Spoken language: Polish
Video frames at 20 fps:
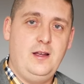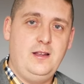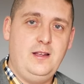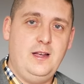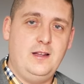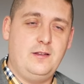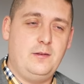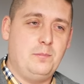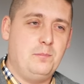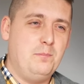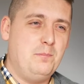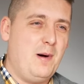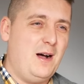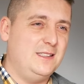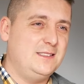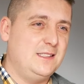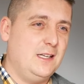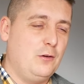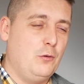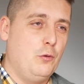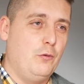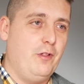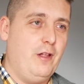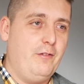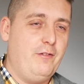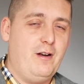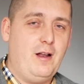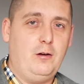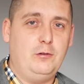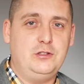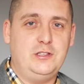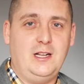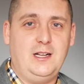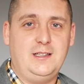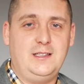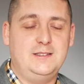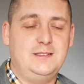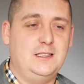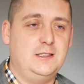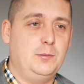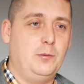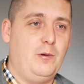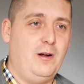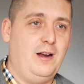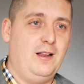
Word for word: Jest masę gówna wylało się na ten zespół,